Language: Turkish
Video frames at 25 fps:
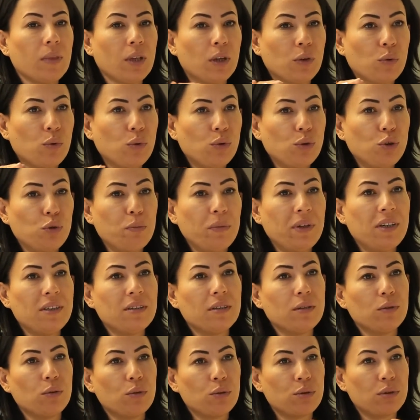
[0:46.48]

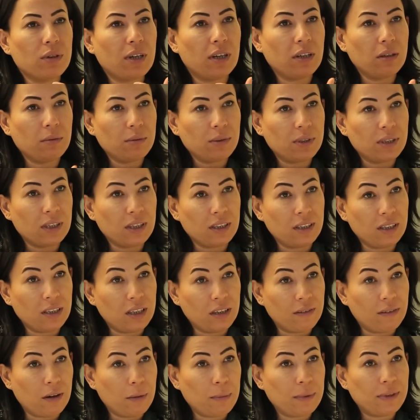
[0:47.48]
görüşmenize dostane bir şekilde
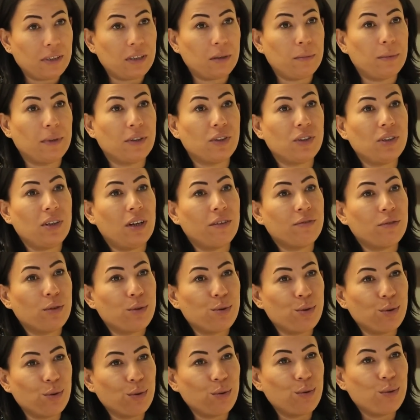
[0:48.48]
devam ettirmek için hafta
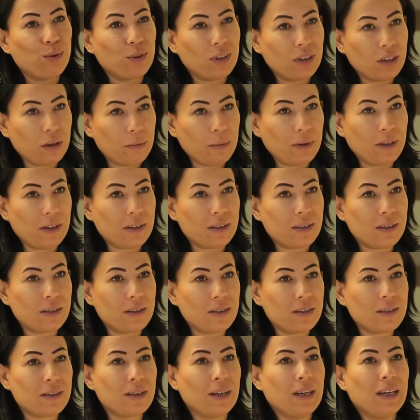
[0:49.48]
sonu
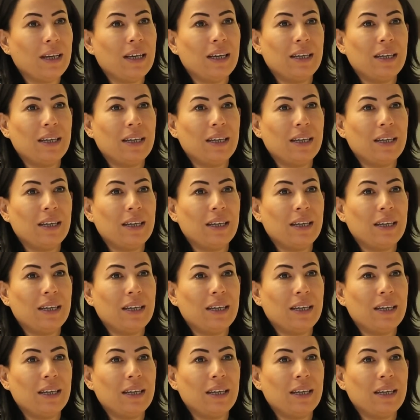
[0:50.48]
kullanabilirsiniz.